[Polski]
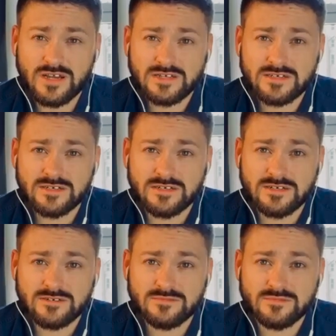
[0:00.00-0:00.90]
jak
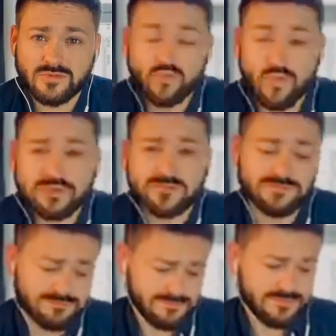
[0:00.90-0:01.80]
głód
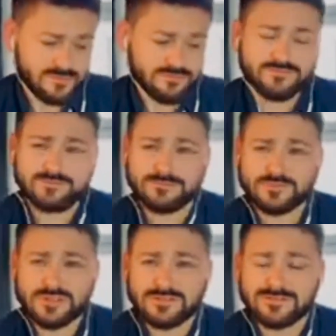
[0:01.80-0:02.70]

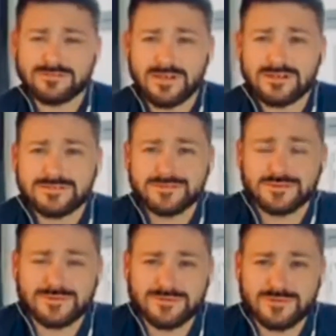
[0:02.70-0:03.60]
przed, tak,
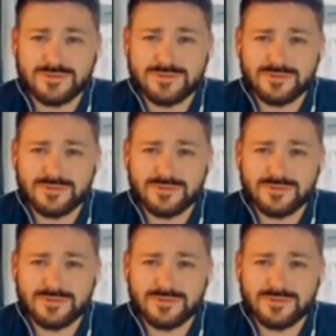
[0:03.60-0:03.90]
który, który